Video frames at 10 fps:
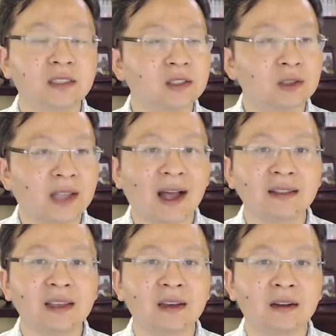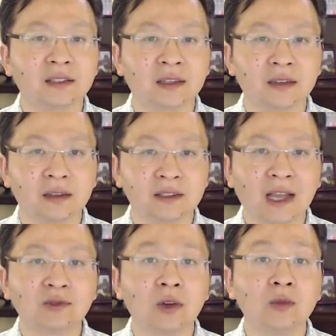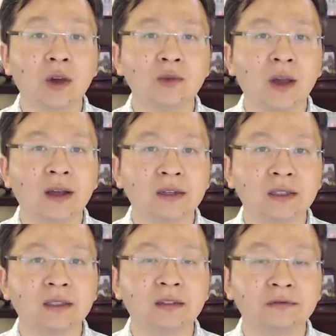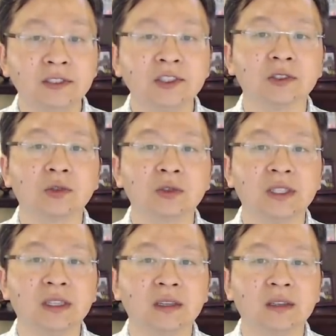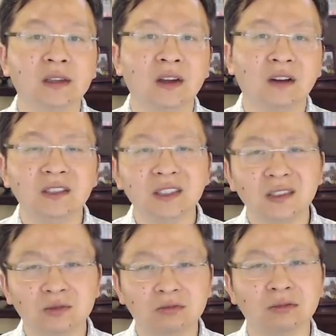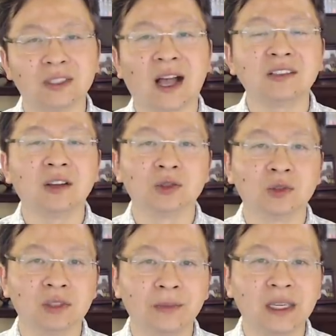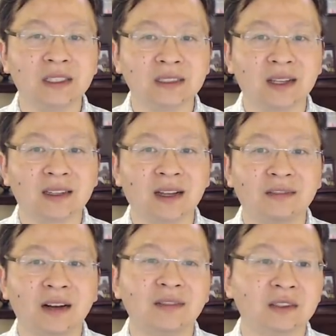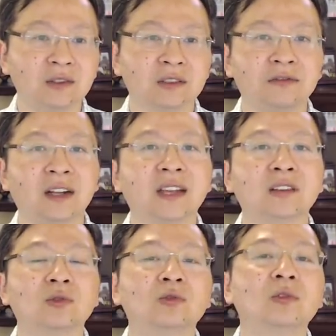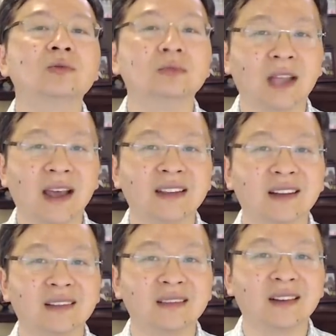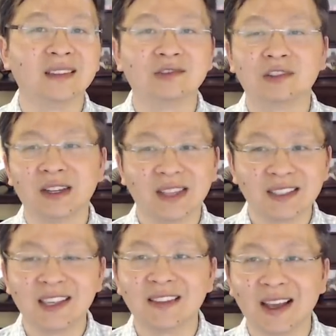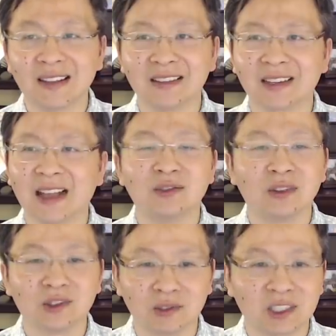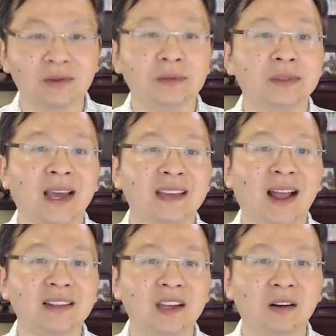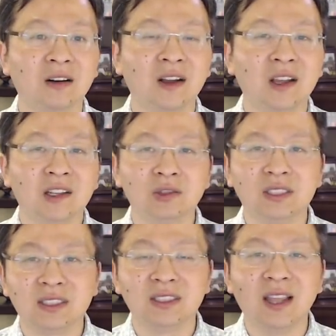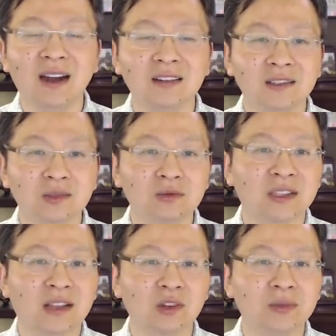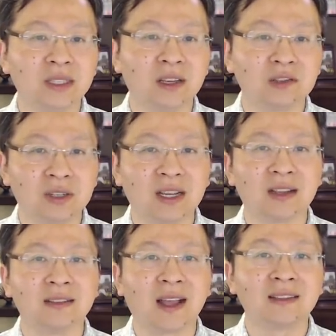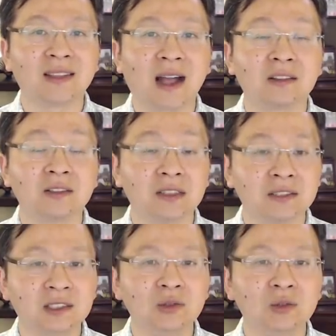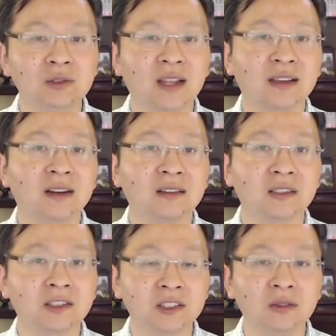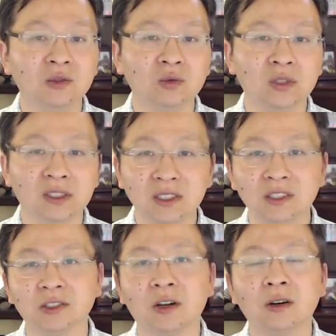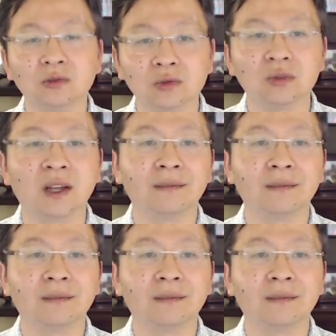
有他那样的家学渊源和文史功底，而这个武侠小说的背景呢，它往往又是放在中国古代的啊。你说放在现代呢，感觉总是那么不太搭调。所以其他人的武侠作品呢，就很难达到像金庸那样的深度和历史厚度了。